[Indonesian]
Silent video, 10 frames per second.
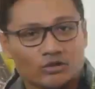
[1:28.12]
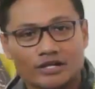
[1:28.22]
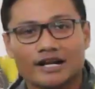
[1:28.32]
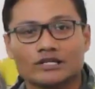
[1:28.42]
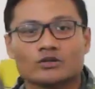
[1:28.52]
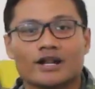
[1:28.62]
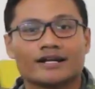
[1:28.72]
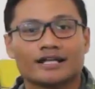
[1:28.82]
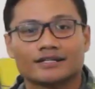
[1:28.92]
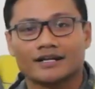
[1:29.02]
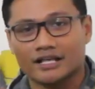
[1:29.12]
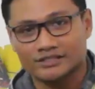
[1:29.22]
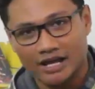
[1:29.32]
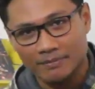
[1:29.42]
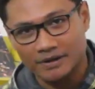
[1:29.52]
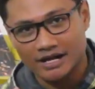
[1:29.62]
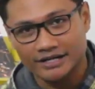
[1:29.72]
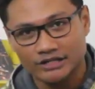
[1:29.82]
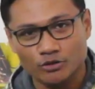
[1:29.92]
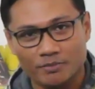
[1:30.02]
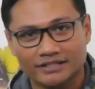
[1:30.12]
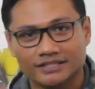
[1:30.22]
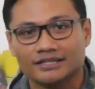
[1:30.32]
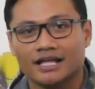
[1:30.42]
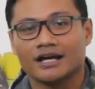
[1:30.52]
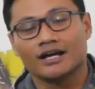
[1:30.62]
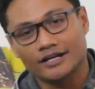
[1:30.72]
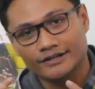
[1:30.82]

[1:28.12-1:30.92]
saudara-saudari yang terkasih, apakah kehidupan kita